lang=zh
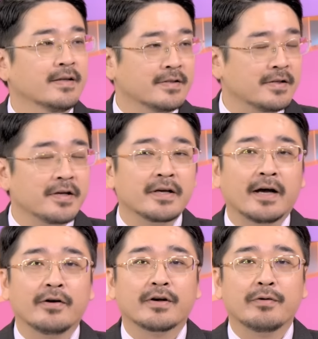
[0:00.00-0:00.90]
森林
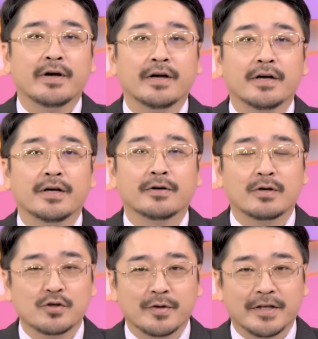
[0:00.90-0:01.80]
还有各位
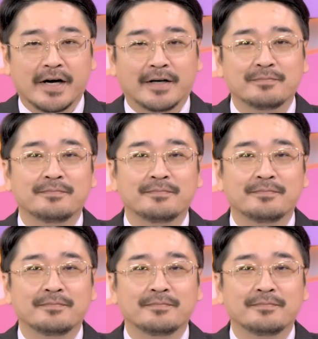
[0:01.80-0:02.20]
观众朋友，大家好。